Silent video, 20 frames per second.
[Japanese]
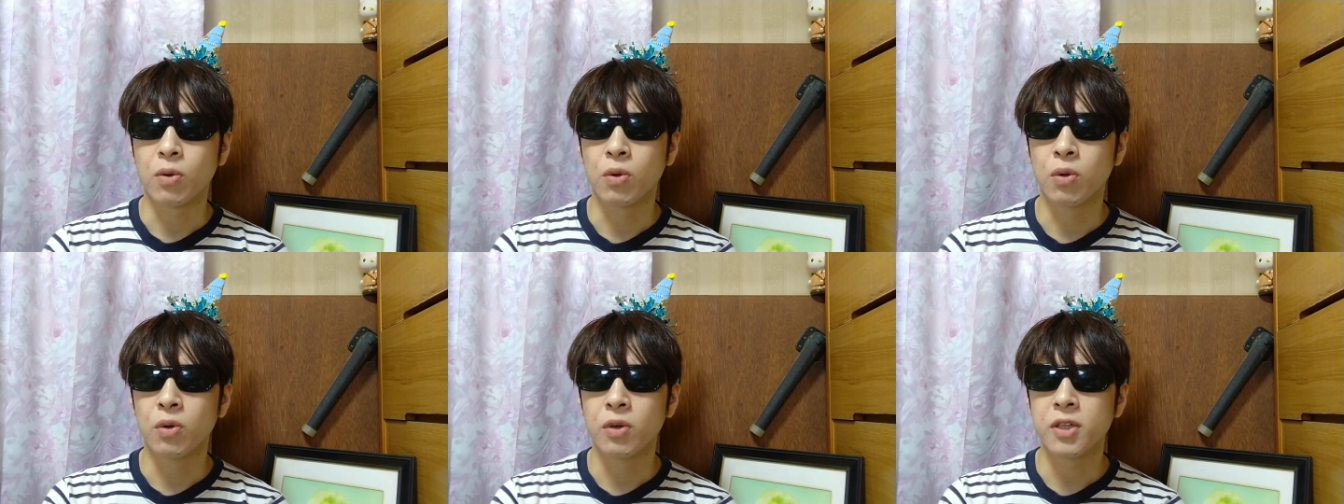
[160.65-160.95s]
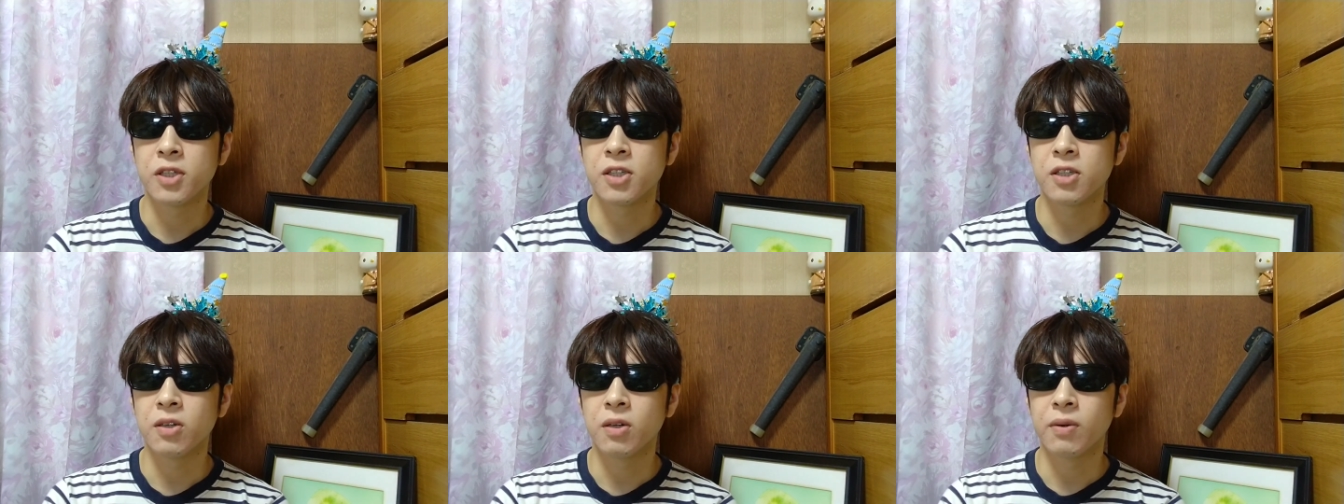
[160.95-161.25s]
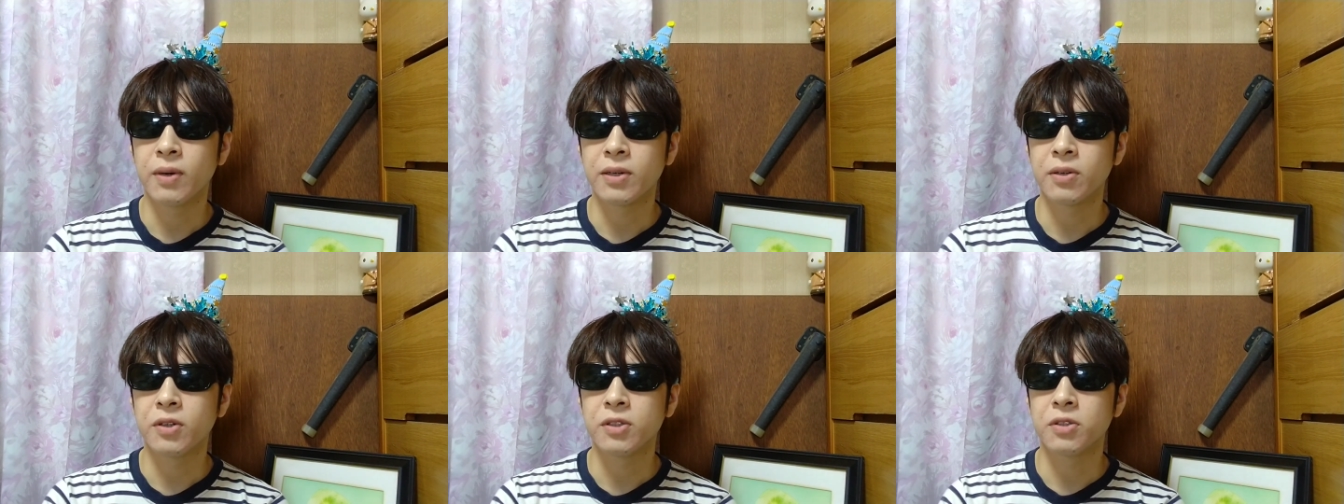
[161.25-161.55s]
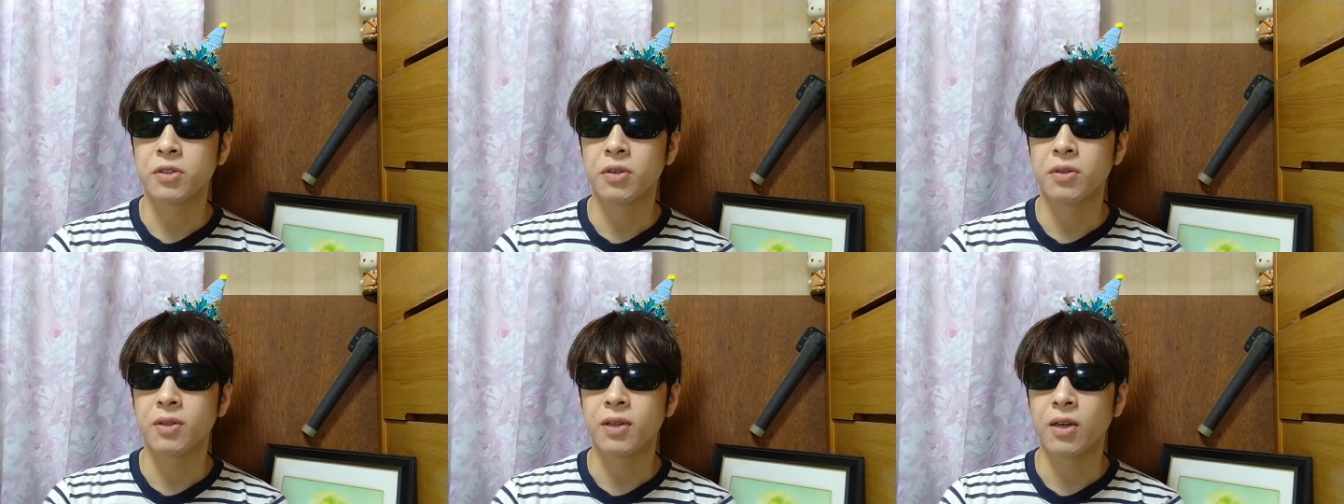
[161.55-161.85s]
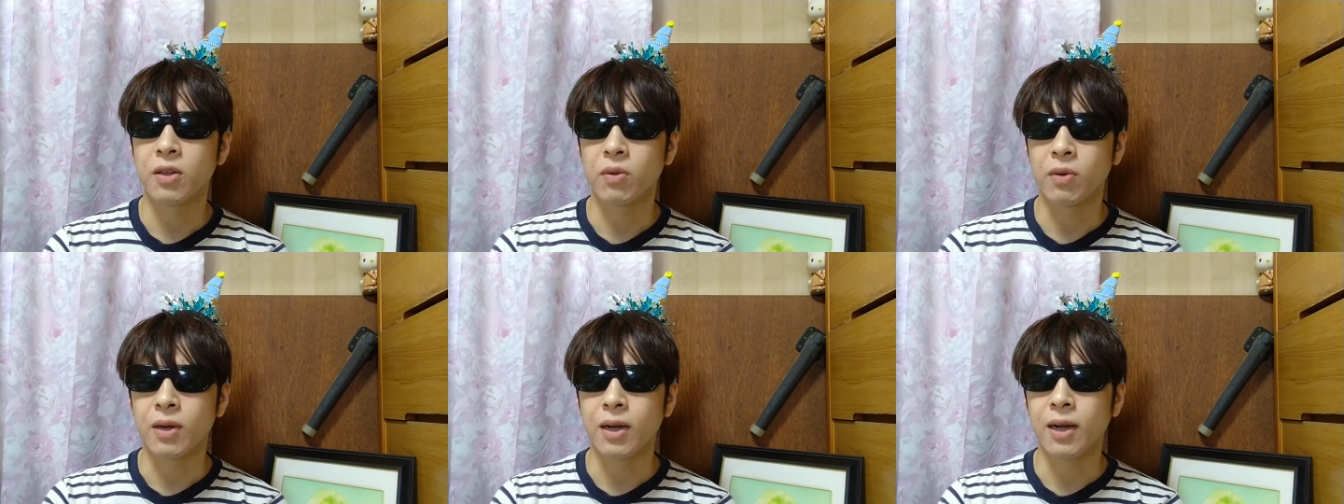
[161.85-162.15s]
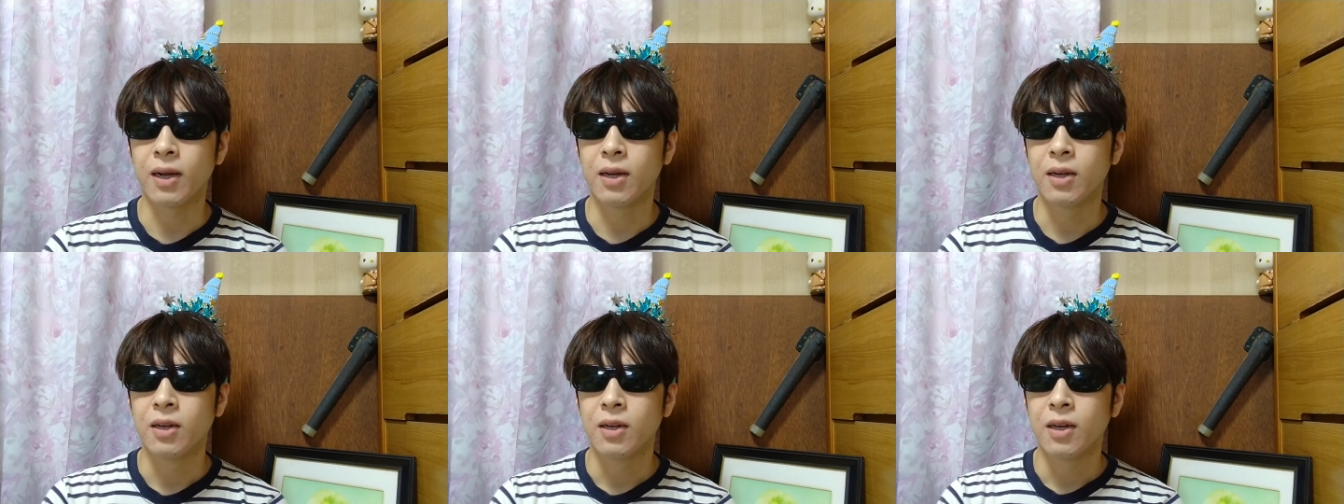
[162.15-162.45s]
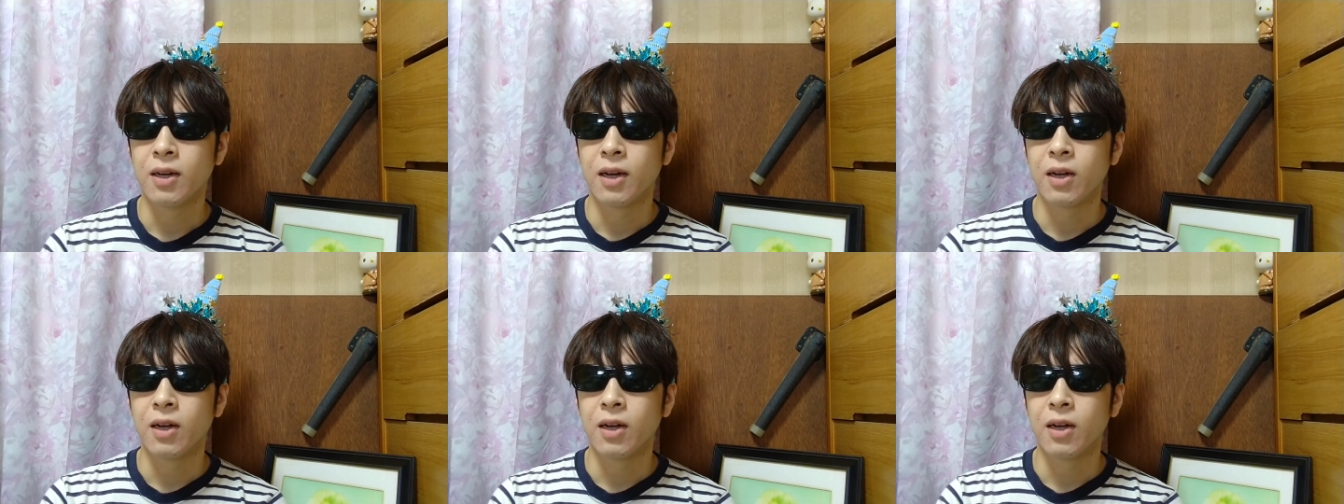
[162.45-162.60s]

皇室の悪口を言ったりとか、